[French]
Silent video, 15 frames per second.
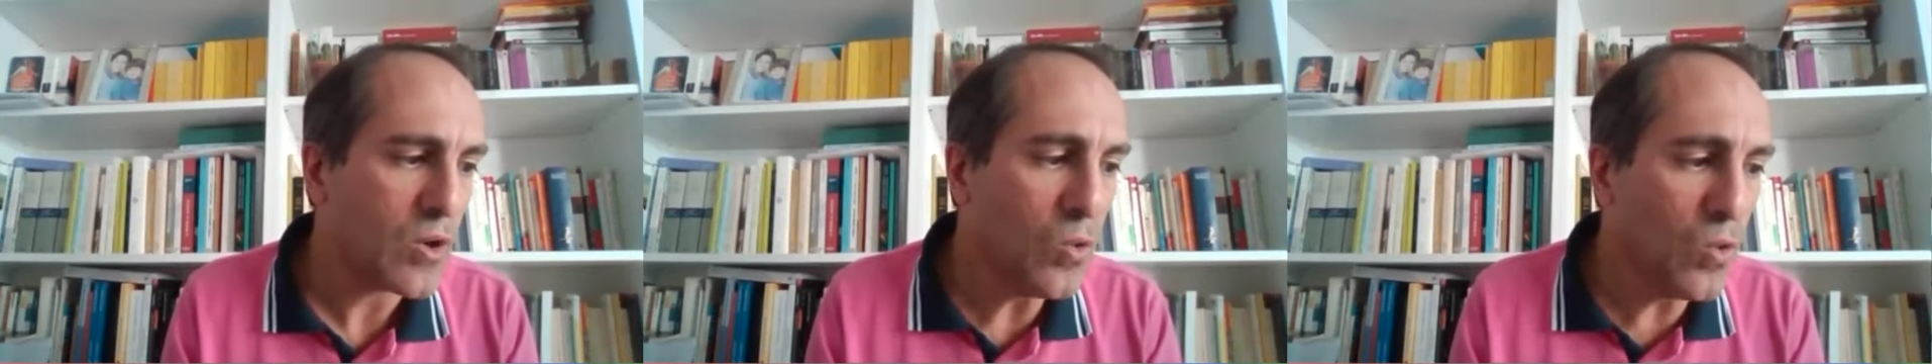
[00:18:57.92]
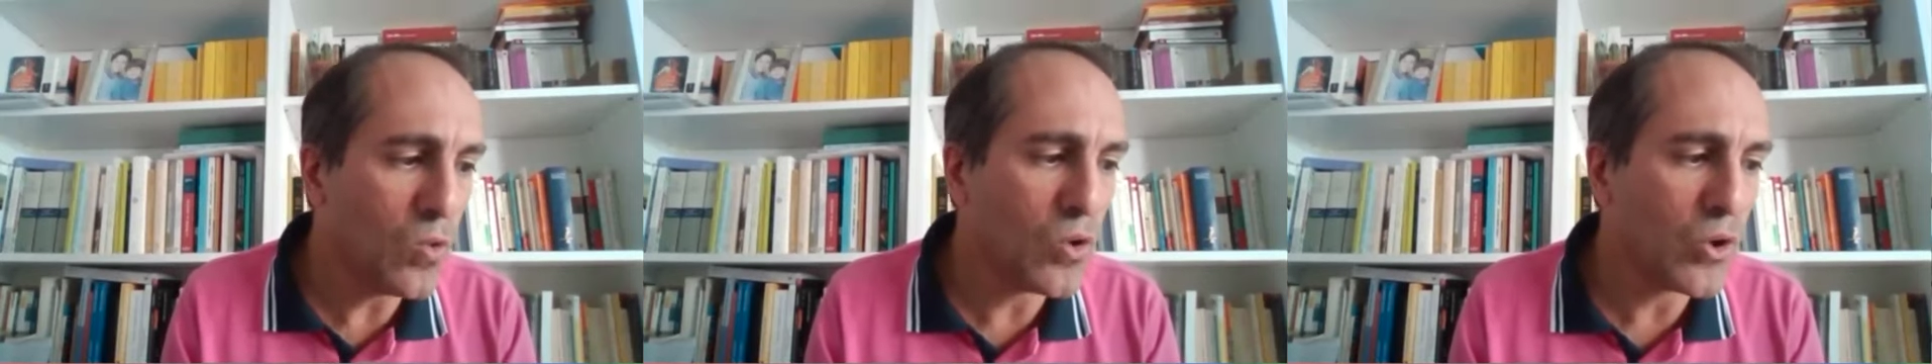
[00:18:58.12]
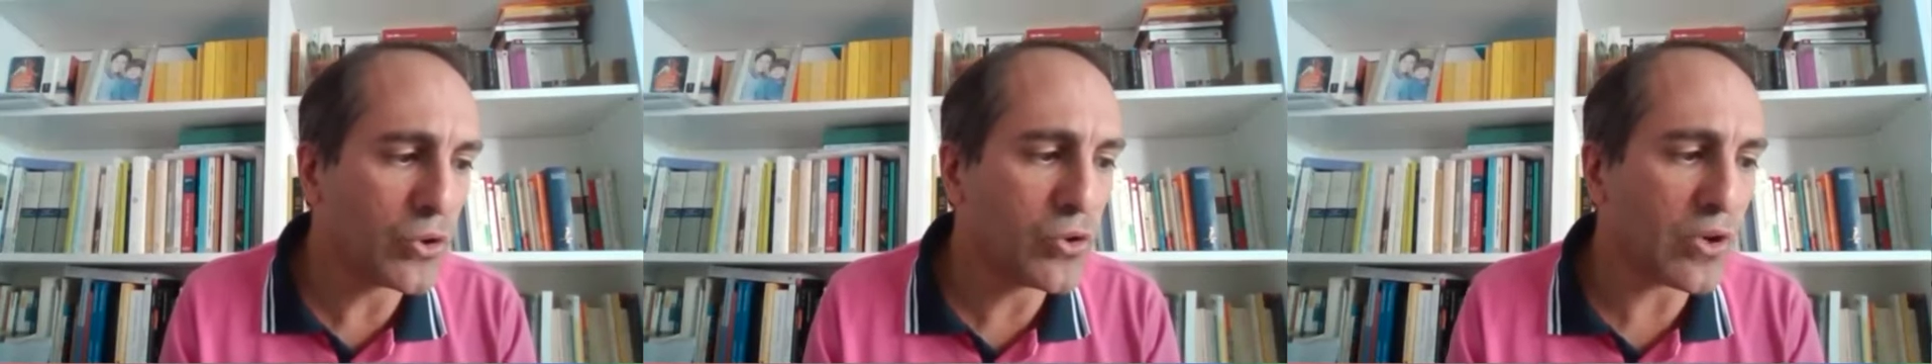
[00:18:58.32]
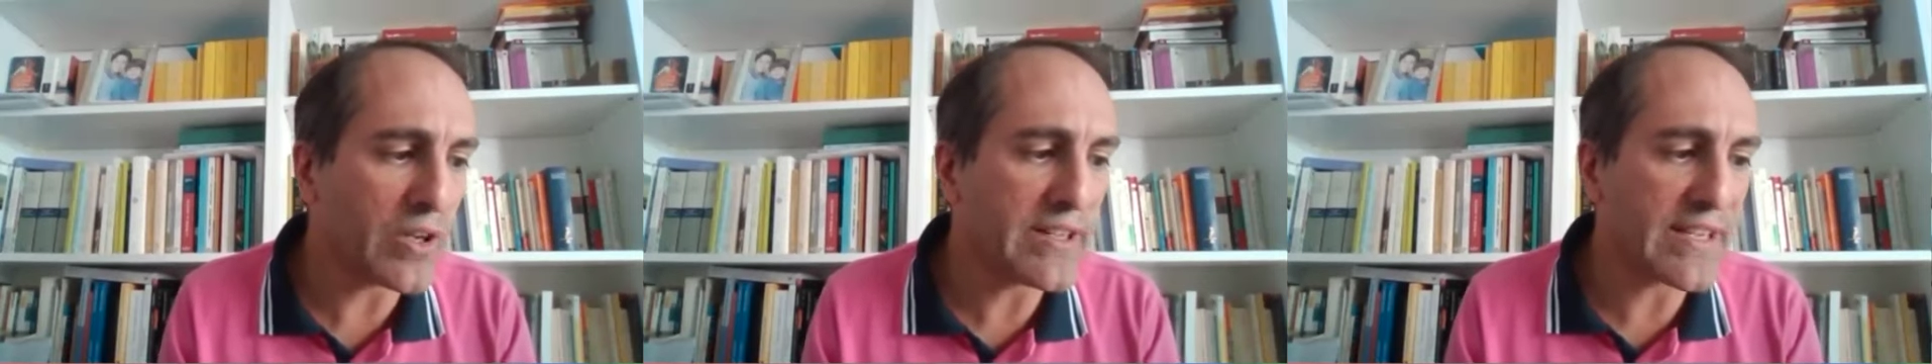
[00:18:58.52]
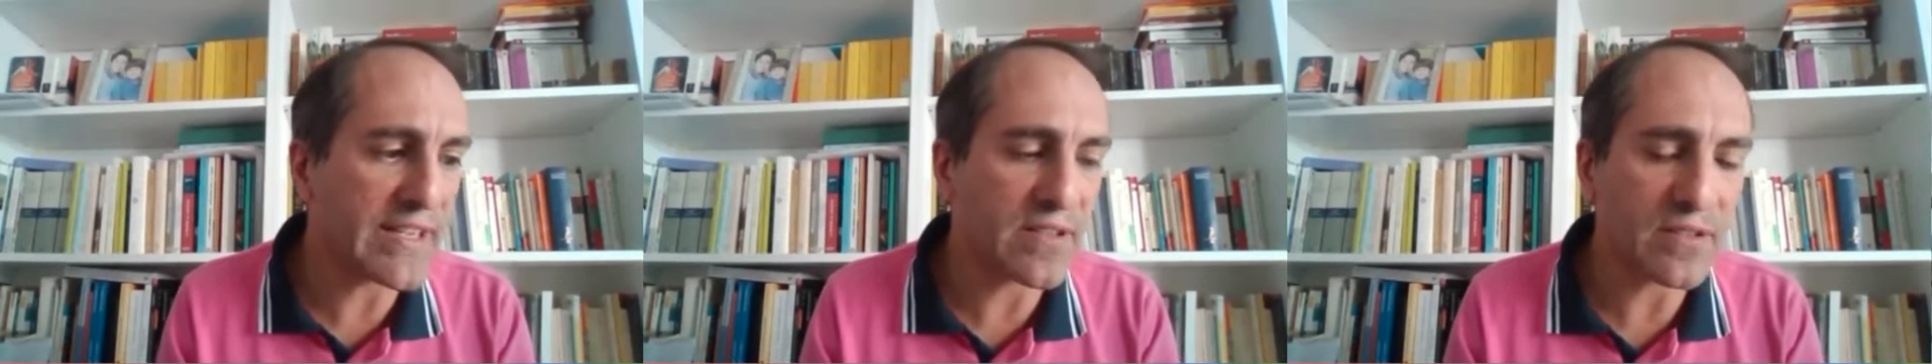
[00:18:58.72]
où
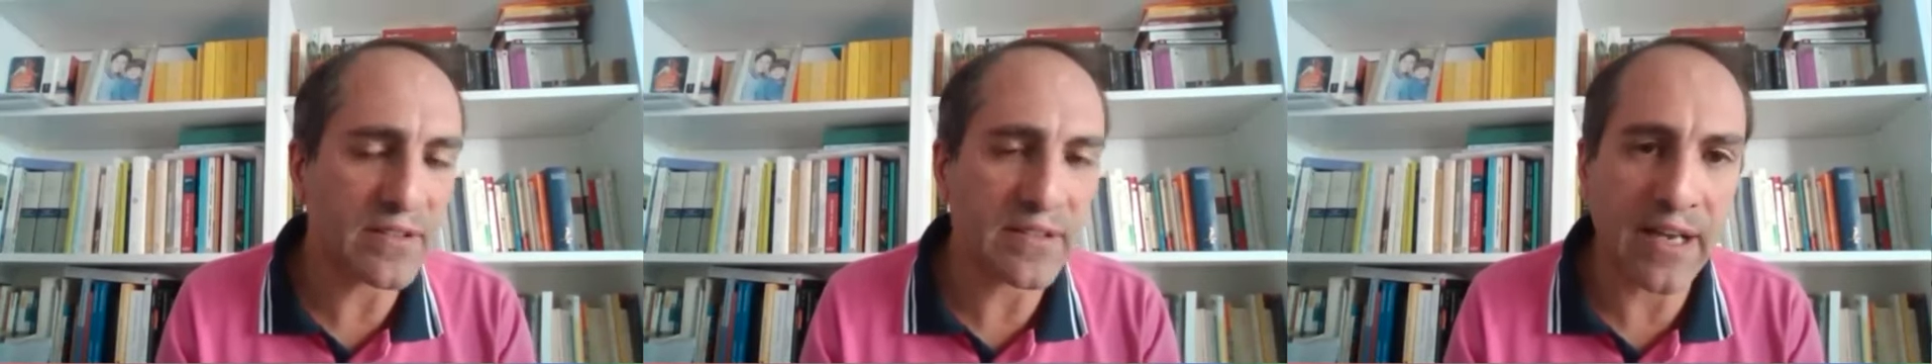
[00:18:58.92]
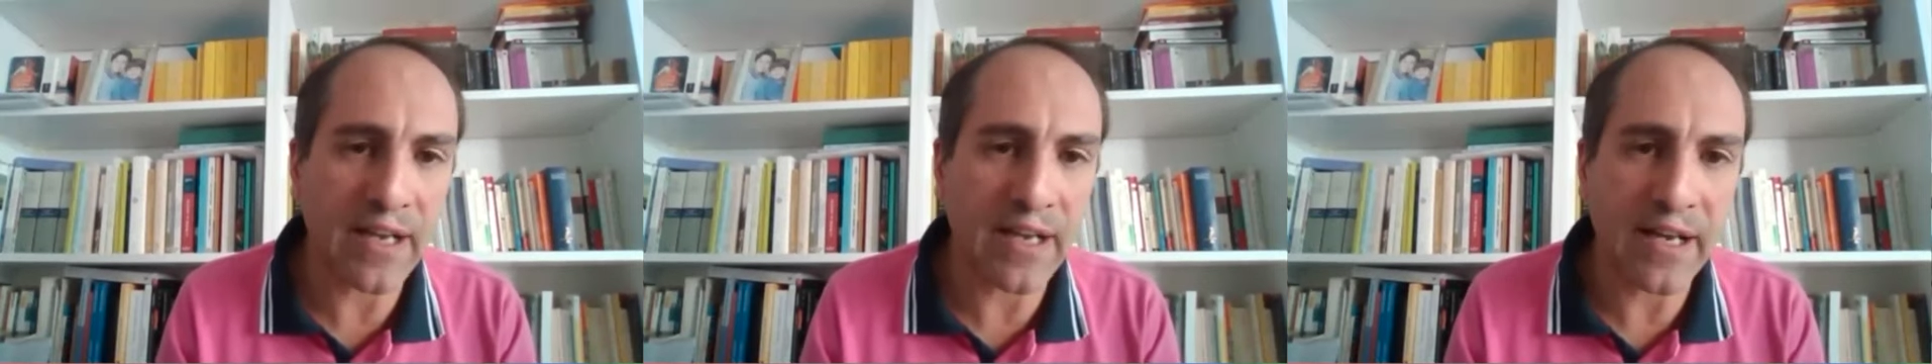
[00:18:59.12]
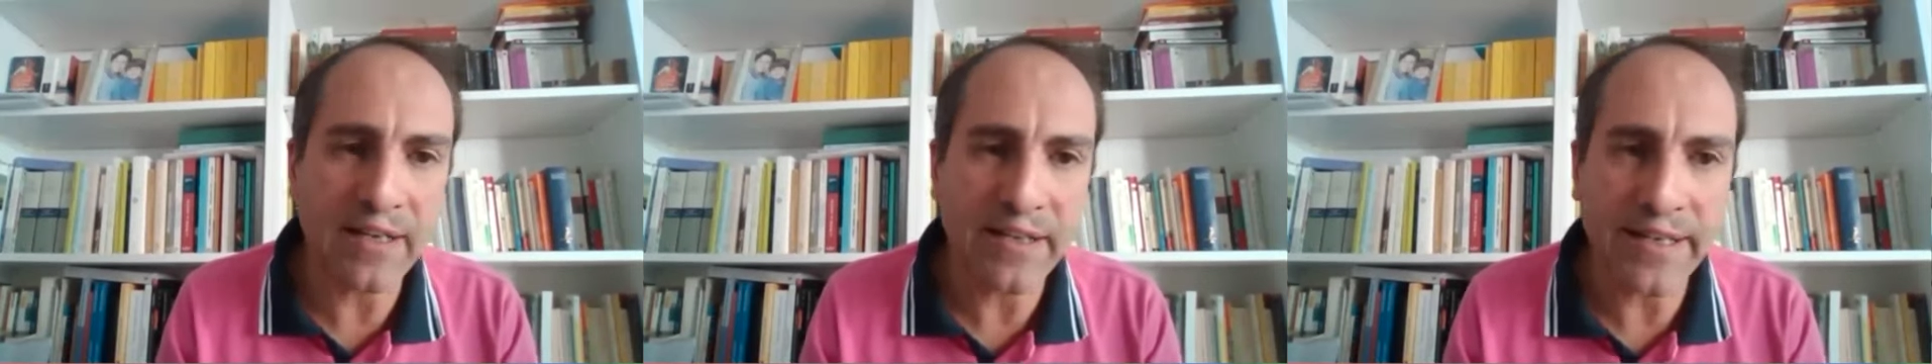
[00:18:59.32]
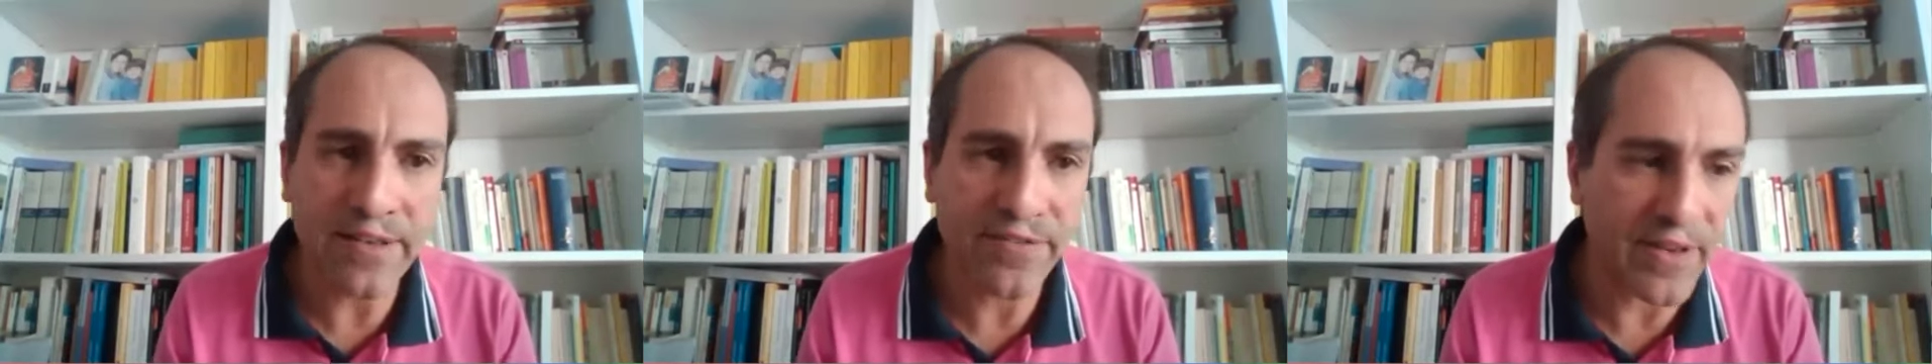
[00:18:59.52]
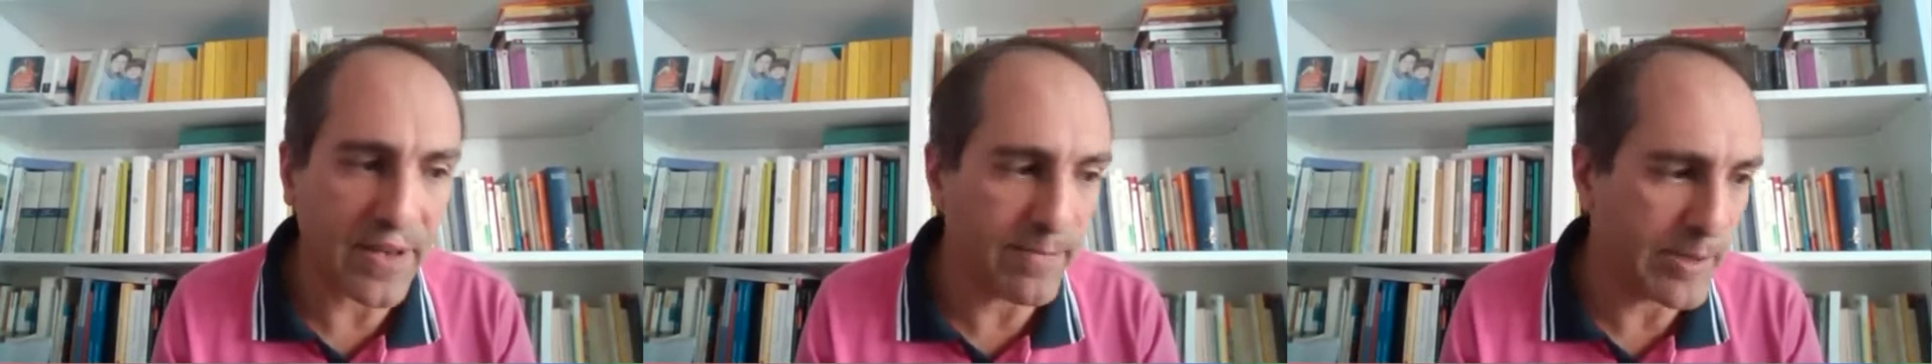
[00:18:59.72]
l'autorité centrale
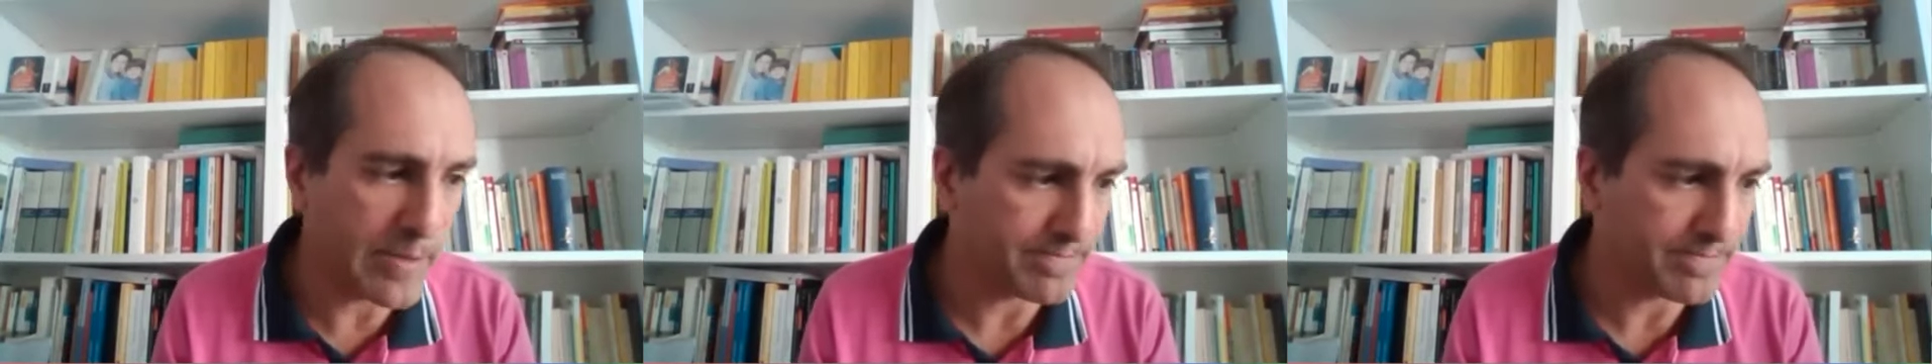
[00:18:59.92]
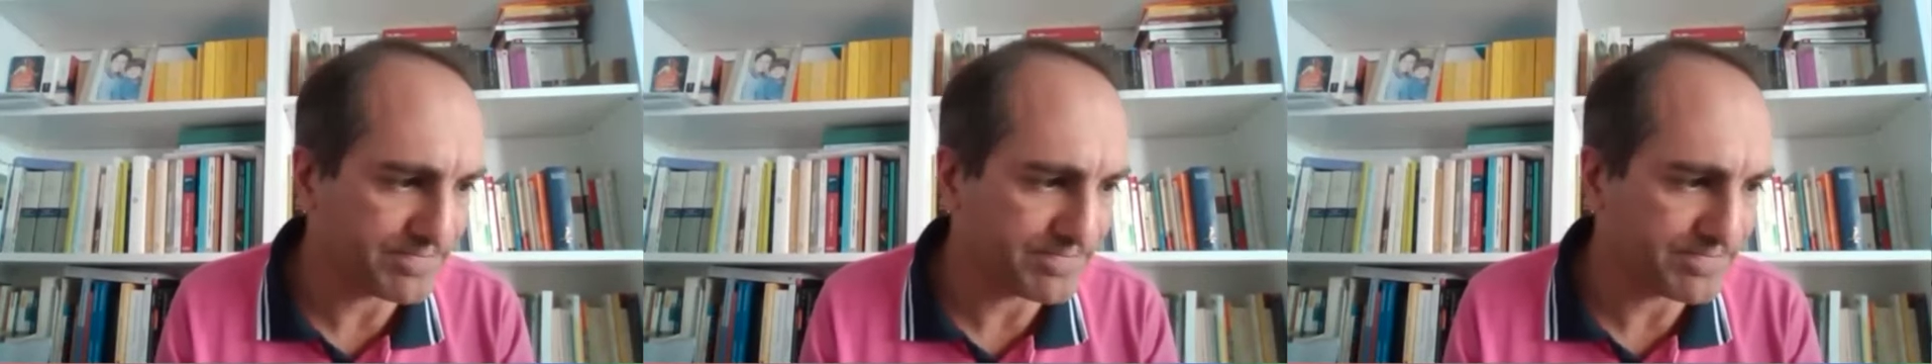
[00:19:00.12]
était faible.